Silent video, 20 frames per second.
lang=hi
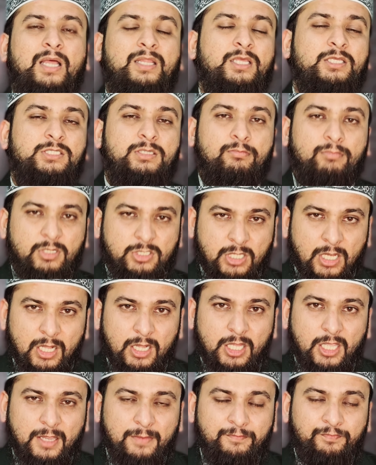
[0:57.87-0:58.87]
आधा चम्मच
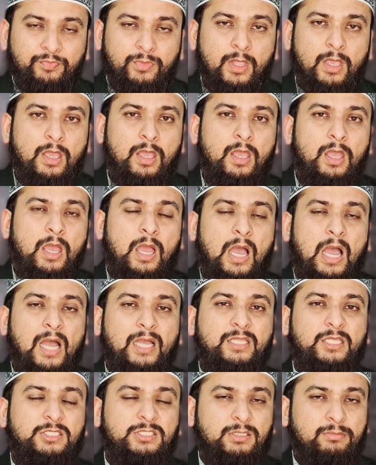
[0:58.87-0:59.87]
हल्दी
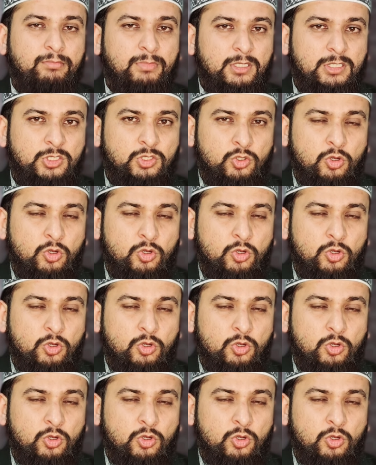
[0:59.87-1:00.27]
आधा चम्मच